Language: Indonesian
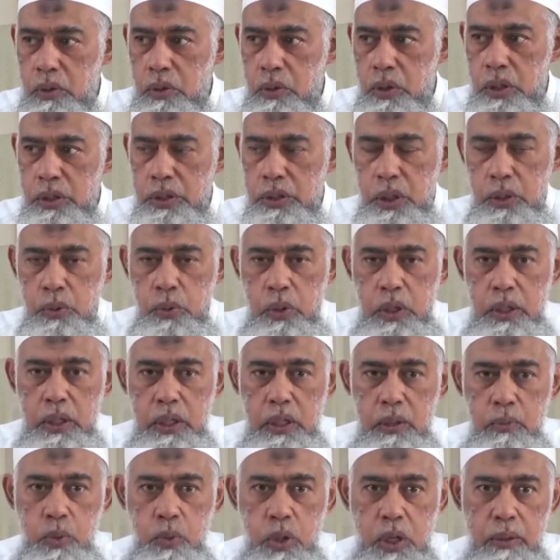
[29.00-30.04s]
واشهد ان
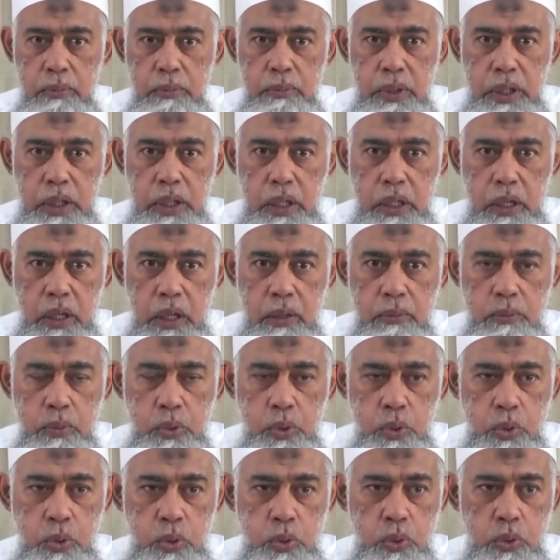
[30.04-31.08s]
محمدا
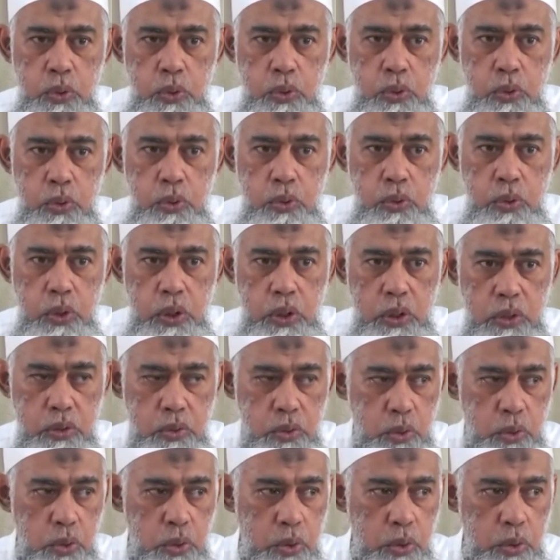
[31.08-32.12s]
عبده
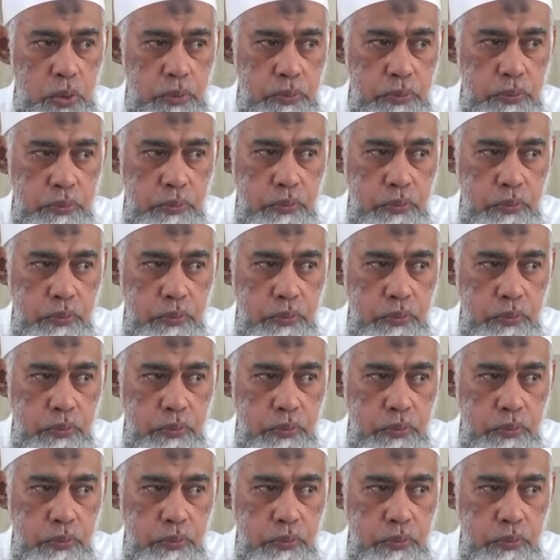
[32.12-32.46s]
ورسوله